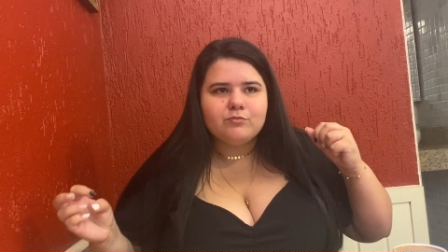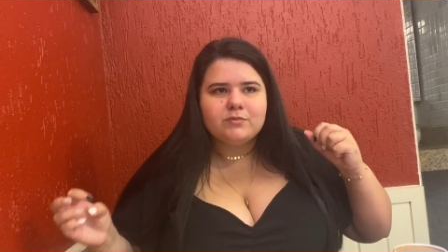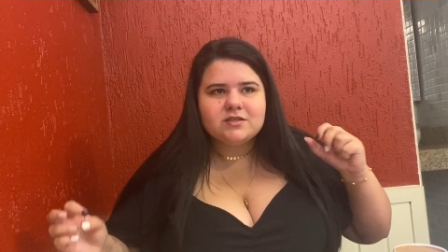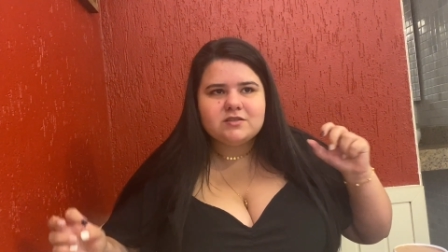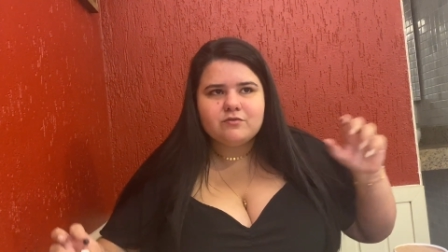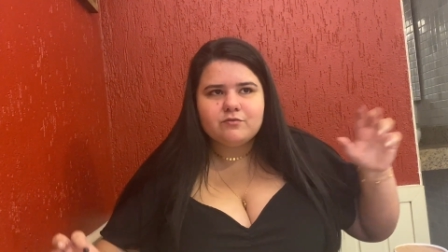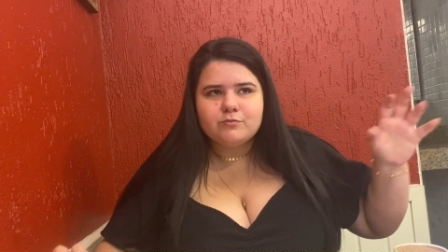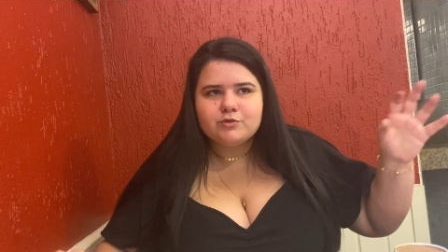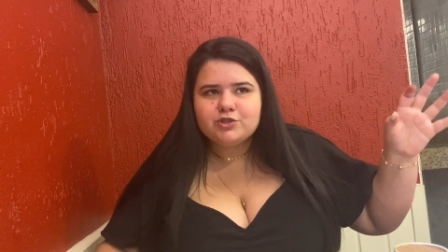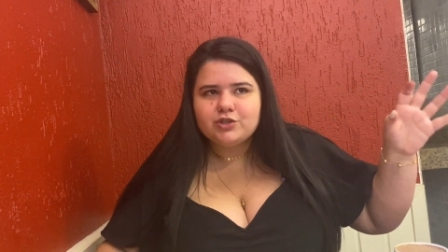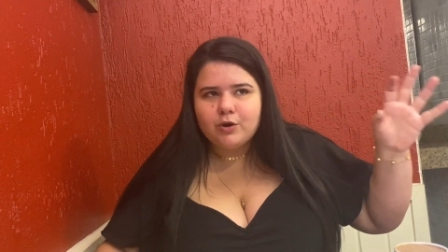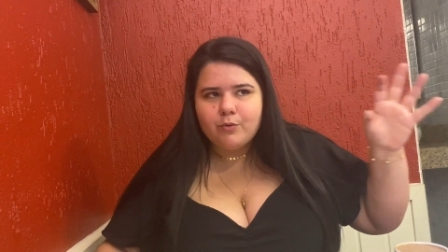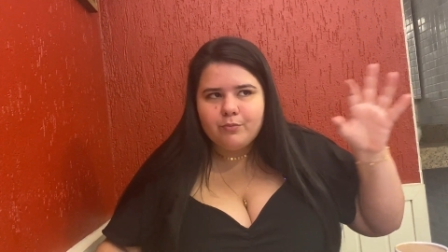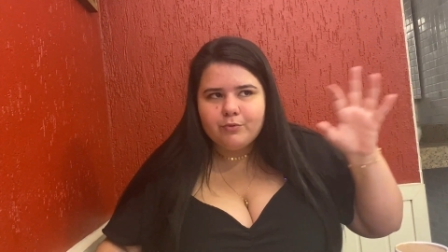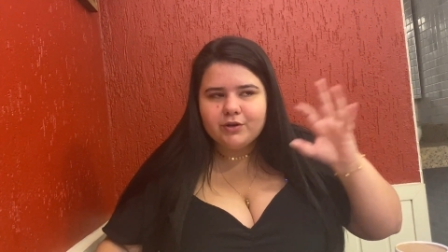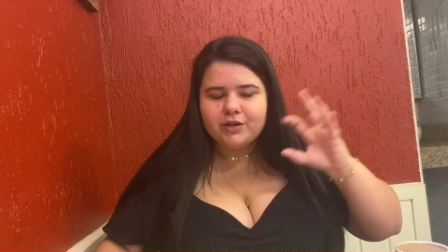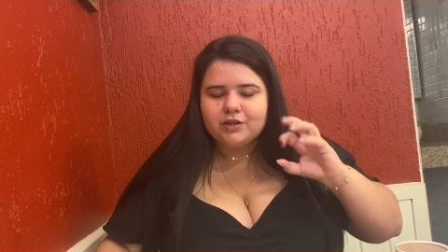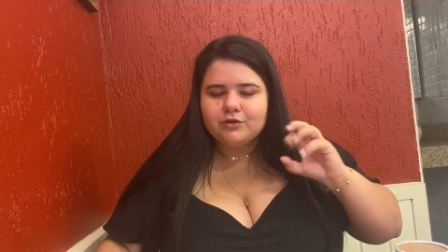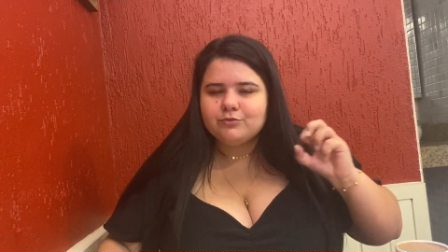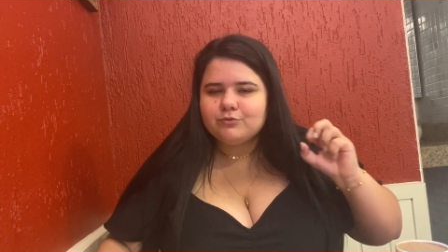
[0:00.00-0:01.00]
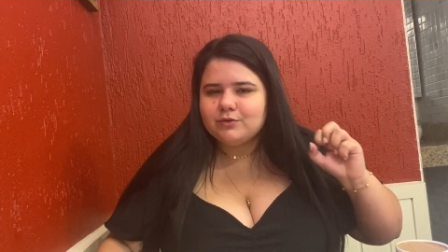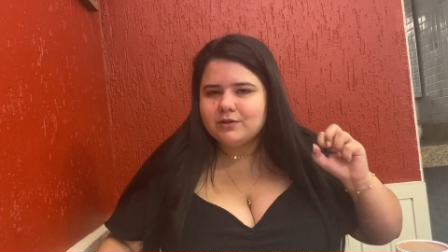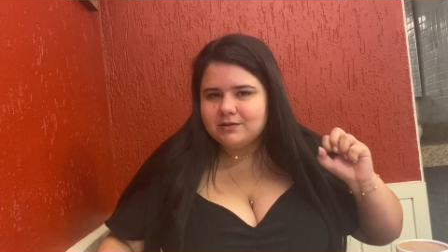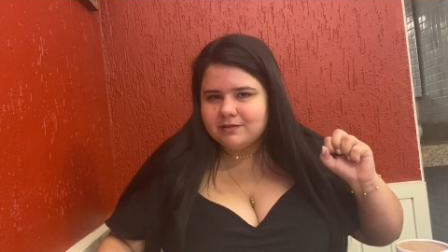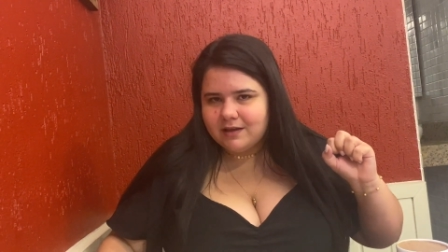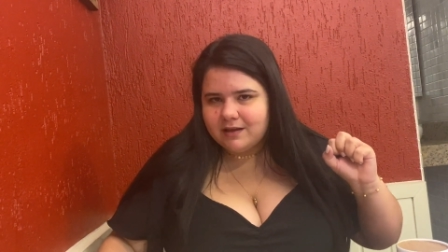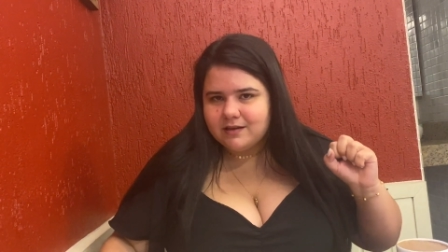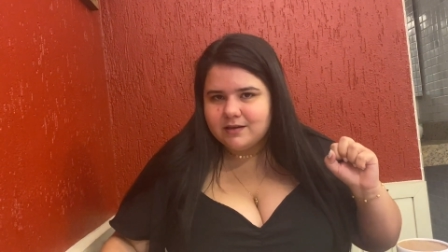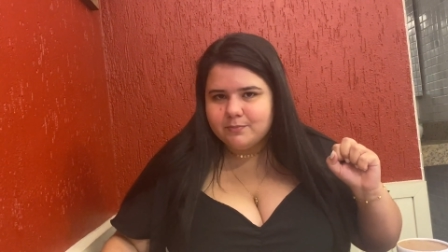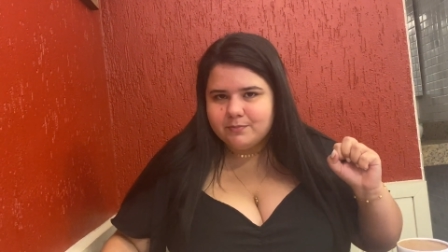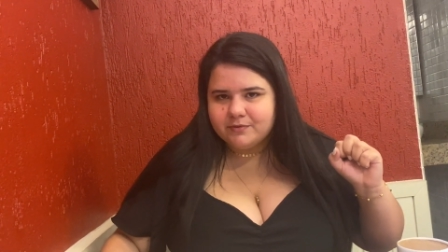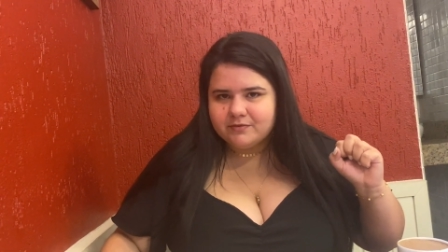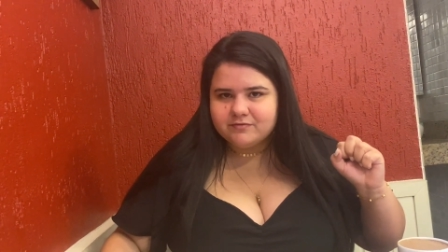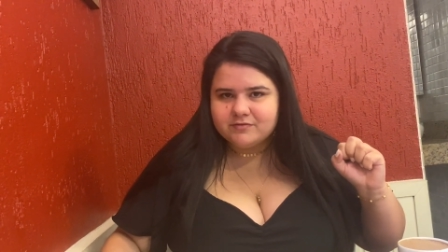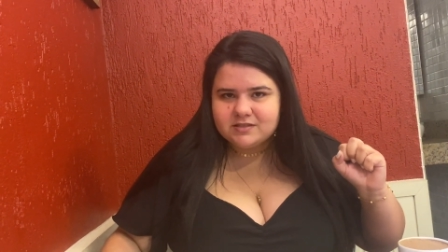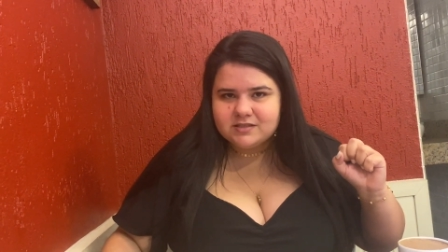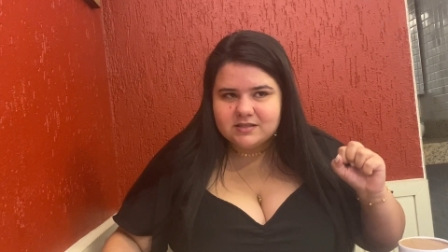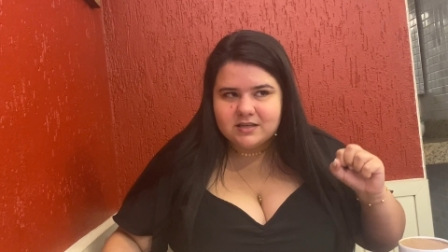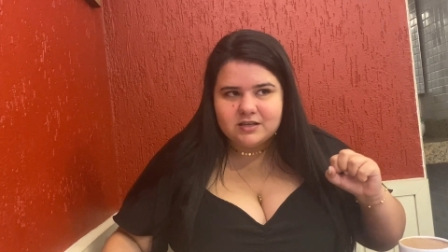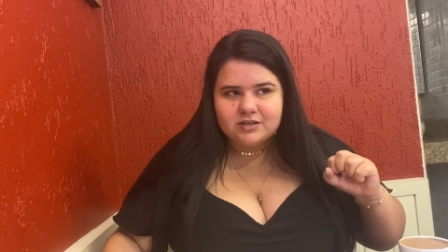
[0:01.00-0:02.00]
mas eu vou mostrar um pouquinho do que tem aqui pra
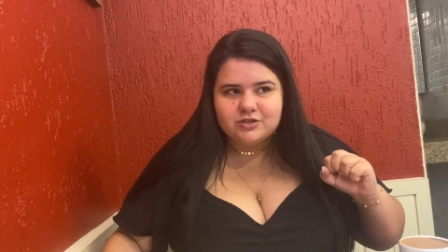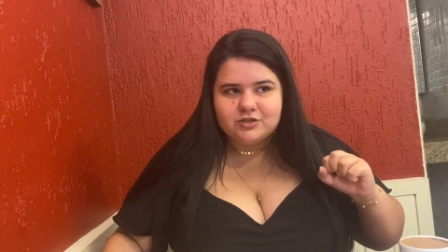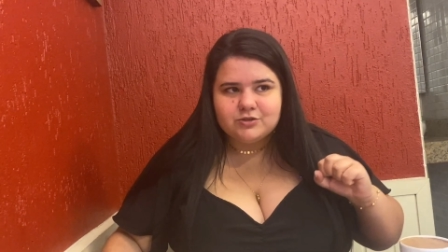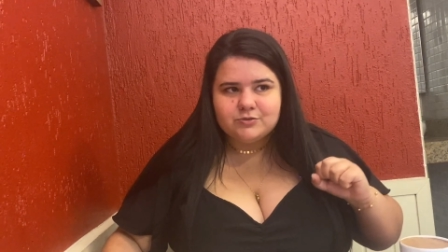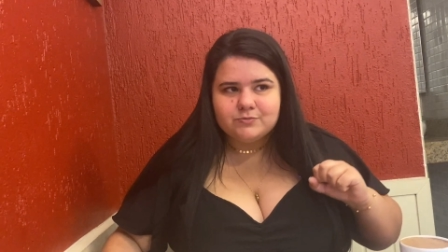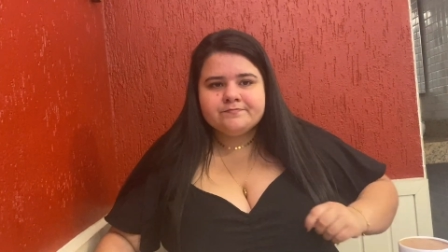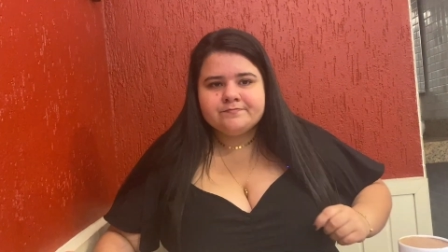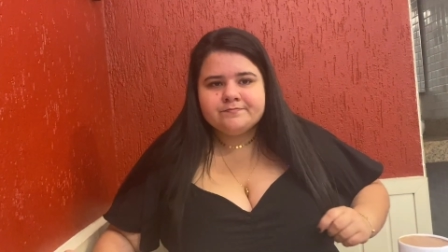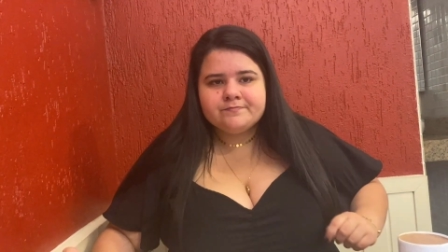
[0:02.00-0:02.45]
vocês.